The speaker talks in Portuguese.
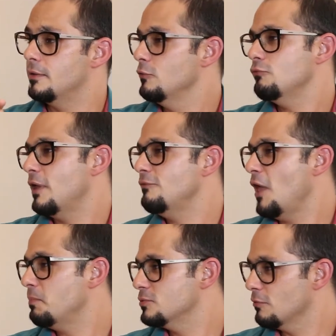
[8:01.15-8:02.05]
não tem
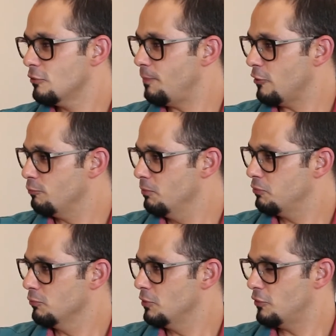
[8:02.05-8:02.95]
intérprete no espaço
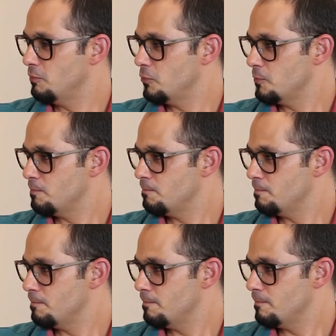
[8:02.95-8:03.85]
público do
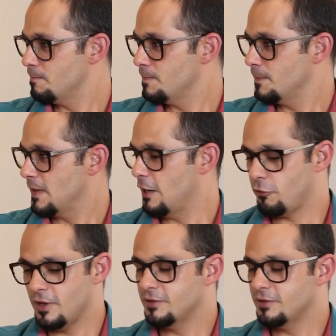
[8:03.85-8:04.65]
Eles são